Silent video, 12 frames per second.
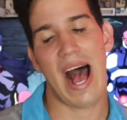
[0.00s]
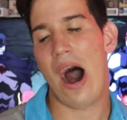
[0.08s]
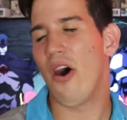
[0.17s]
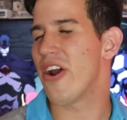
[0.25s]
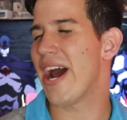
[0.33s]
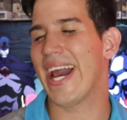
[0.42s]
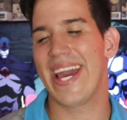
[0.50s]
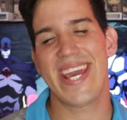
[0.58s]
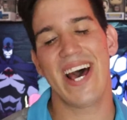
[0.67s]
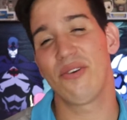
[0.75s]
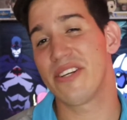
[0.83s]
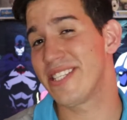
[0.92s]
Ahora que
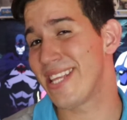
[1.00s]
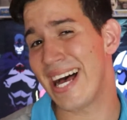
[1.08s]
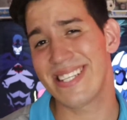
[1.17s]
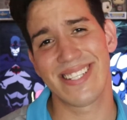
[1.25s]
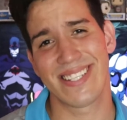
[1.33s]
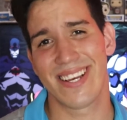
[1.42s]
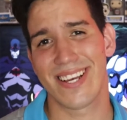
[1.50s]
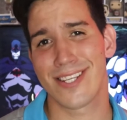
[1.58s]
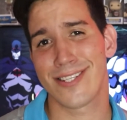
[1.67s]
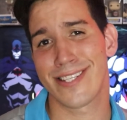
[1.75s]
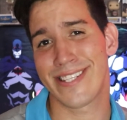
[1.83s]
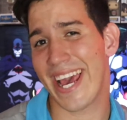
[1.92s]
ya no estás,
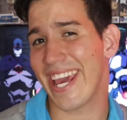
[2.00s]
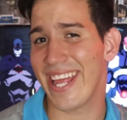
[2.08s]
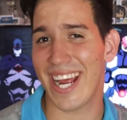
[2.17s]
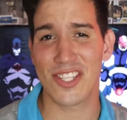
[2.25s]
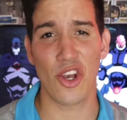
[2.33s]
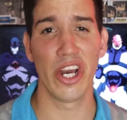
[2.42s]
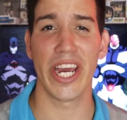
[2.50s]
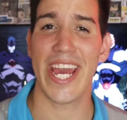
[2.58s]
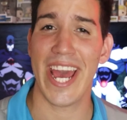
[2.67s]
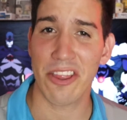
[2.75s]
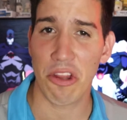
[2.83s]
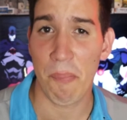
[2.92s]
seguiré
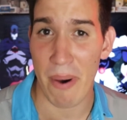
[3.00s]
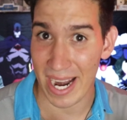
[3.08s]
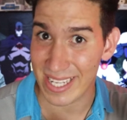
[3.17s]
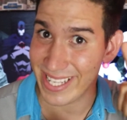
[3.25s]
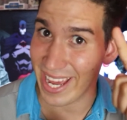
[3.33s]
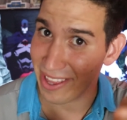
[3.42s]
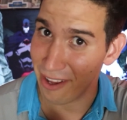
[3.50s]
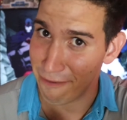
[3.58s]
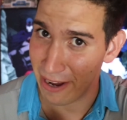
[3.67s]
sonriendo para hacerte